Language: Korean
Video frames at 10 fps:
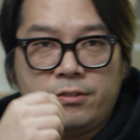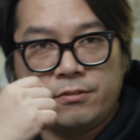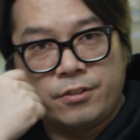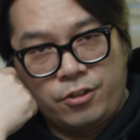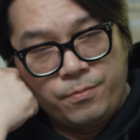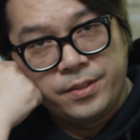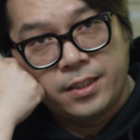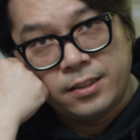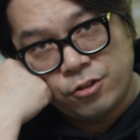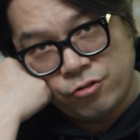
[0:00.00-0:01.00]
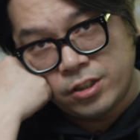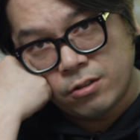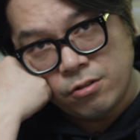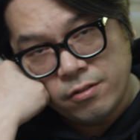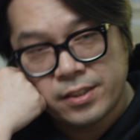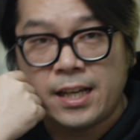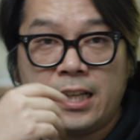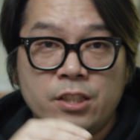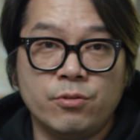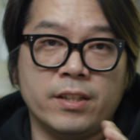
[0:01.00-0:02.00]
그리고 여러분들한테 숙제로
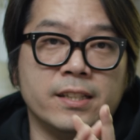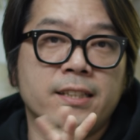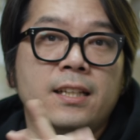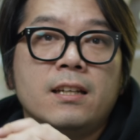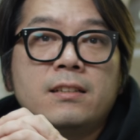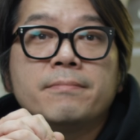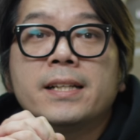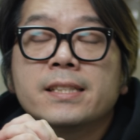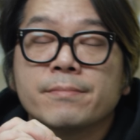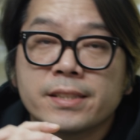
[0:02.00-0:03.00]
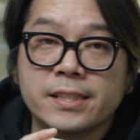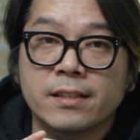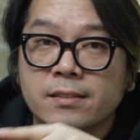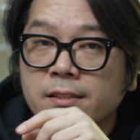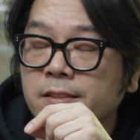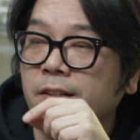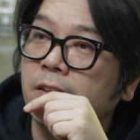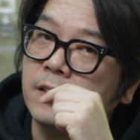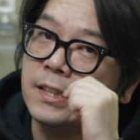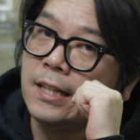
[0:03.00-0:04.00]
자기소개를 해달라는 말씀을 드렸었어요.
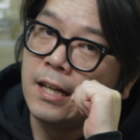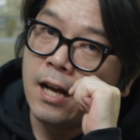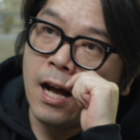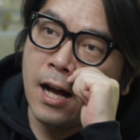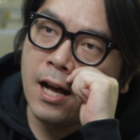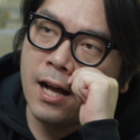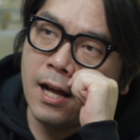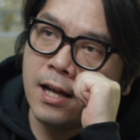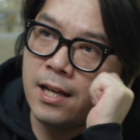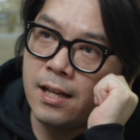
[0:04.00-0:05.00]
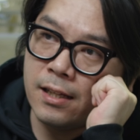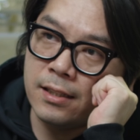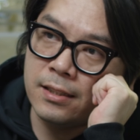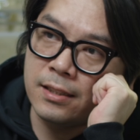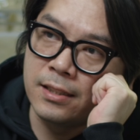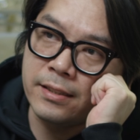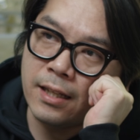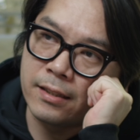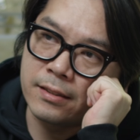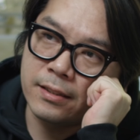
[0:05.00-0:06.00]
아,
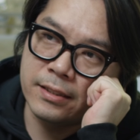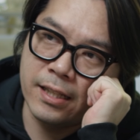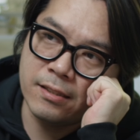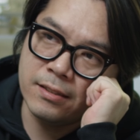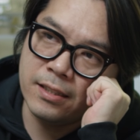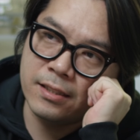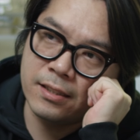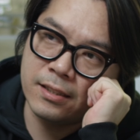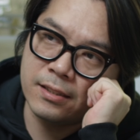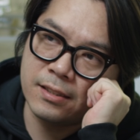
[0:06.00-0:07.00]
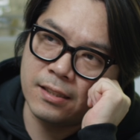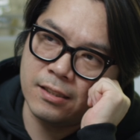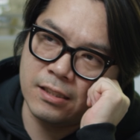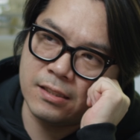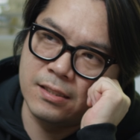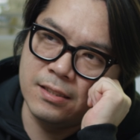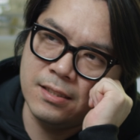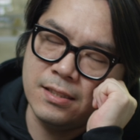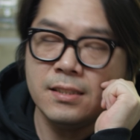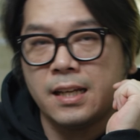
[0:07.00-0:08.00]
일단 예전에 제가
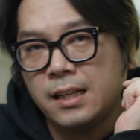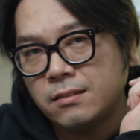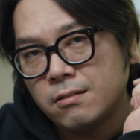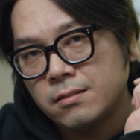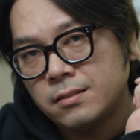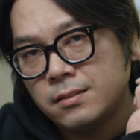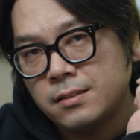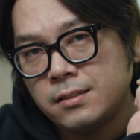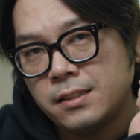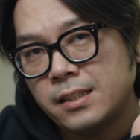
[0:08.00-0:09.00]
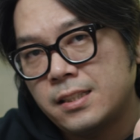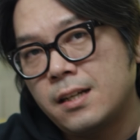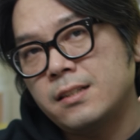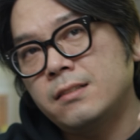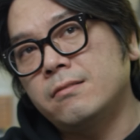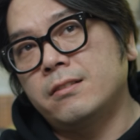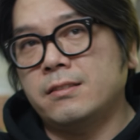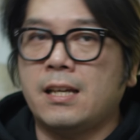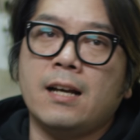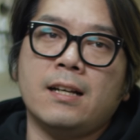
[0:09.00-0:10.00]
늘 하던 얘기가 그거예요.
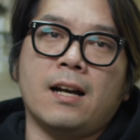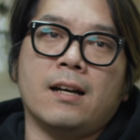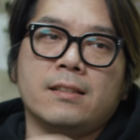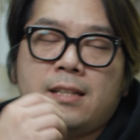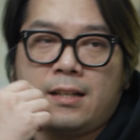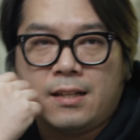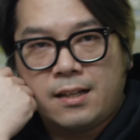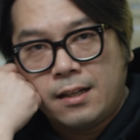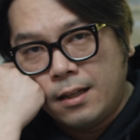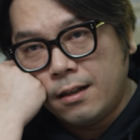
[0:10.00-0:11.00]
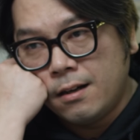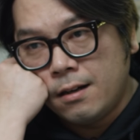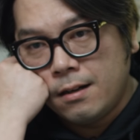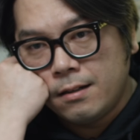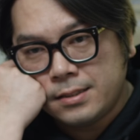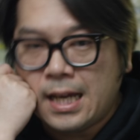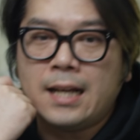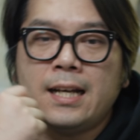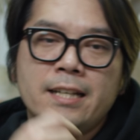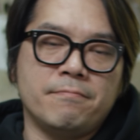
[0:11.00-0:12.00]
작가, 작가. 어,
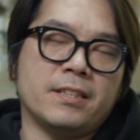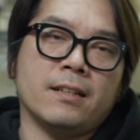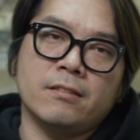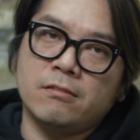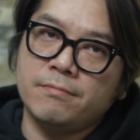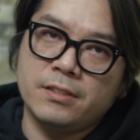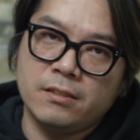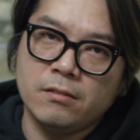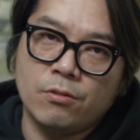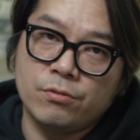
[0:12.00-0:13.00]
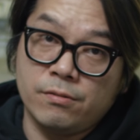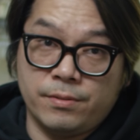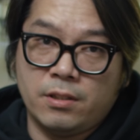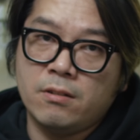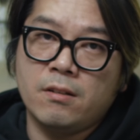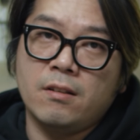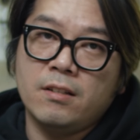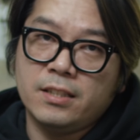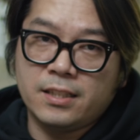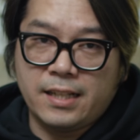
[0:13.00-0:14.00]
작가입니다. 여러분들은 오늘부터
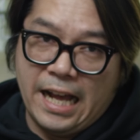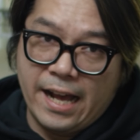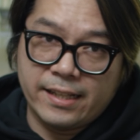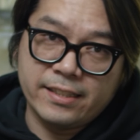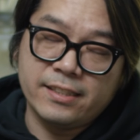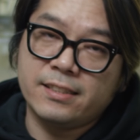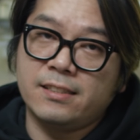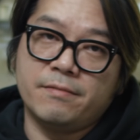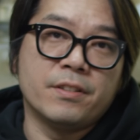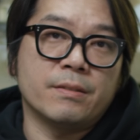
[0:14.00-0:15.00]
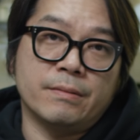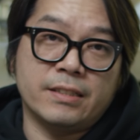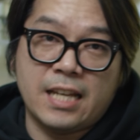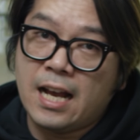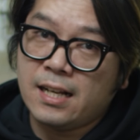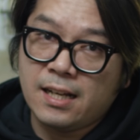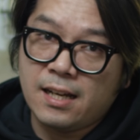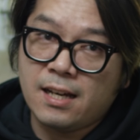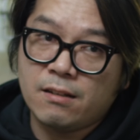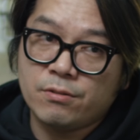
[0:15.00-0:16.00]
이 강의를 들으면서부터
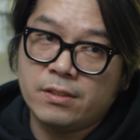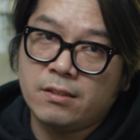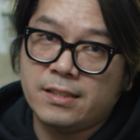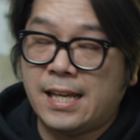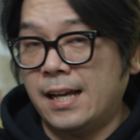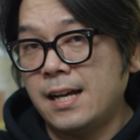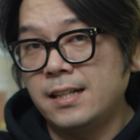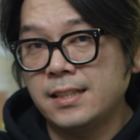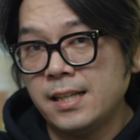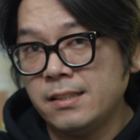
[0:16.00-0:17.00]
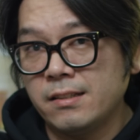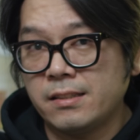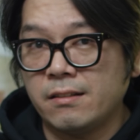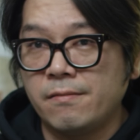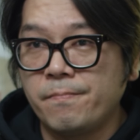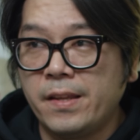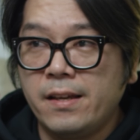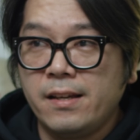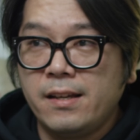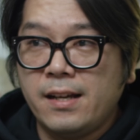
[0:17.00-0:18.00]
작가로서 자각을 하셔야 돼요.
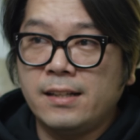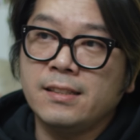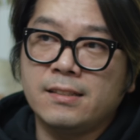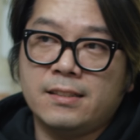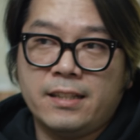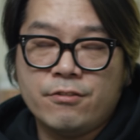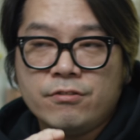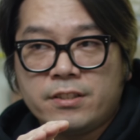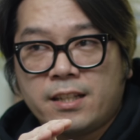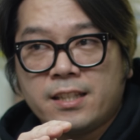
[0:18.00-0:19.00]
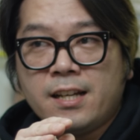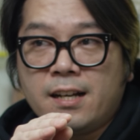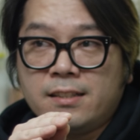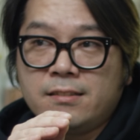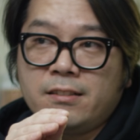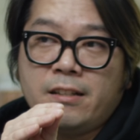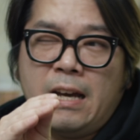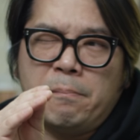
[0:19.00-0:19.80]
항상 해주는 얘기가 그거예요.